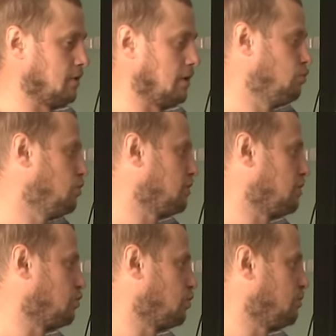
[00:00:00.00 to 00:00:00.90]
Кому это
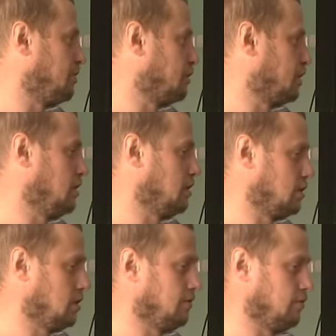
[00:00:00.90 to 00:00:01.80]
нужно повышение
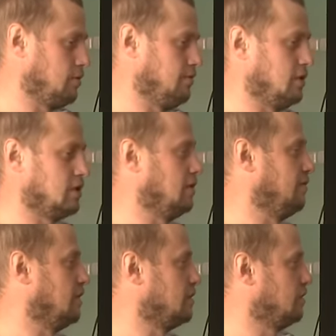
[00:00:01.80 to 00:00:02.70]
цен? Вроде все с
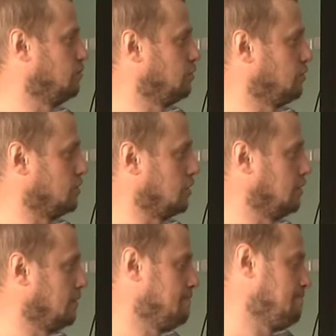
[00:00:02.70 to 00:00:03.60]
инфляцией борются.
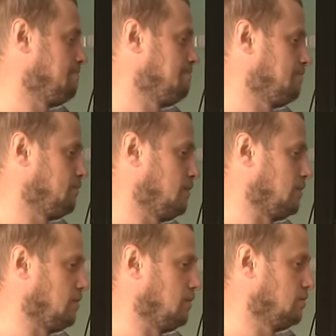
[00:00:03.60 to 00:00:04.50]

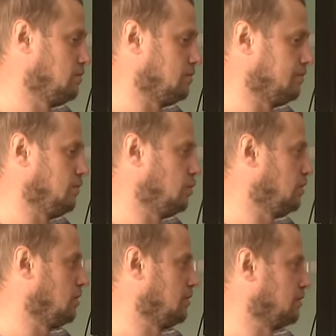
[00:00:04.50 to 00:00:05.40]
Но ну, в
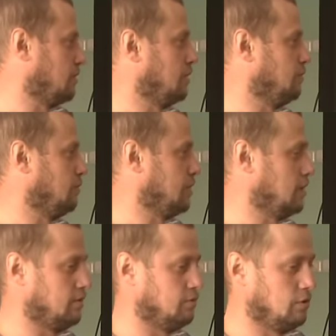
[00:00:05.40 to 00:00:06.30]
итоге как бы, вот
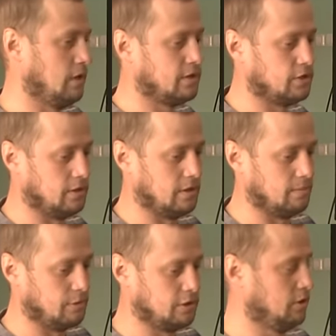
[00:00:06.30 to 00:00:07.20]
так все ляжет на
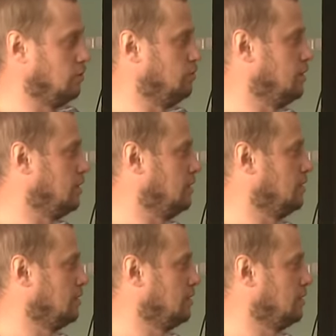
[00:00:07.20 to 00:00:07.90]
простых людей.